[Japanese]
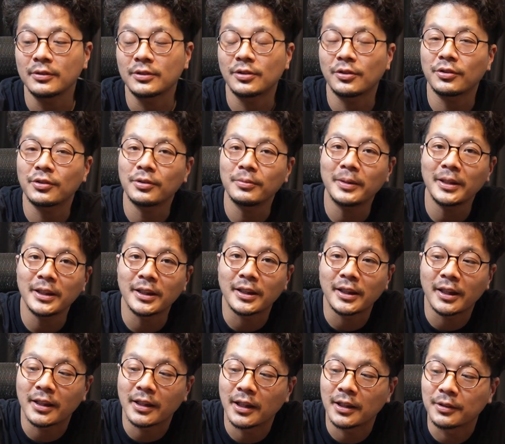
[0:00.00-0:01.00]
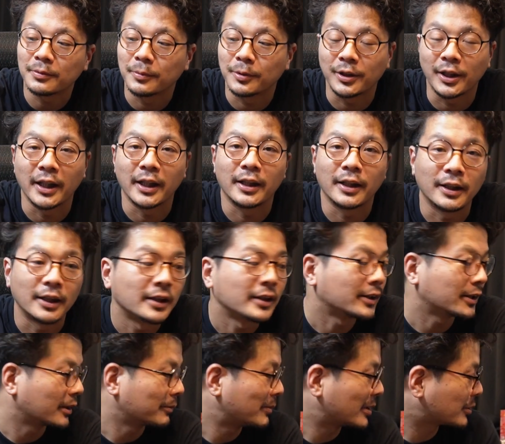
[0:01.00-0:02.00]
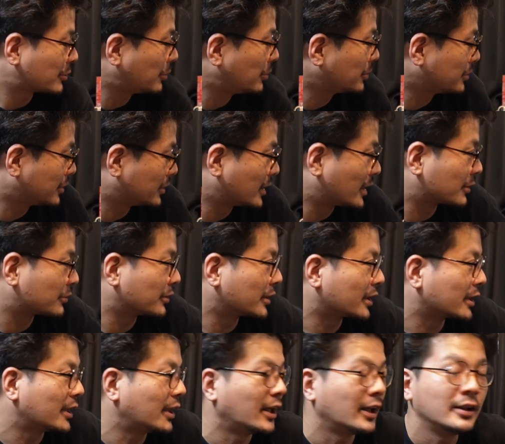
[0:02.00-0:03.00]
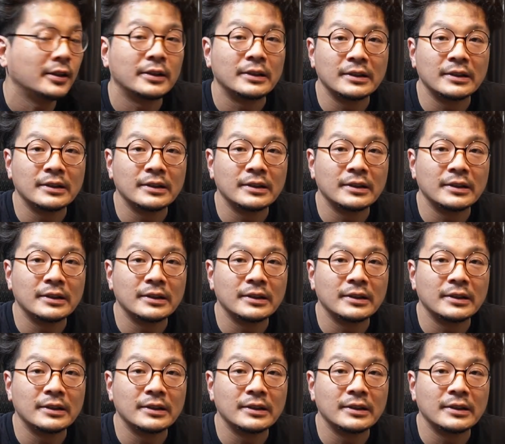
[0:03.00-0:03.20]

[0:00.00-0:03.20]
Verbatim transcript: そこまで高くもないかなで、まあ、工具がこれが、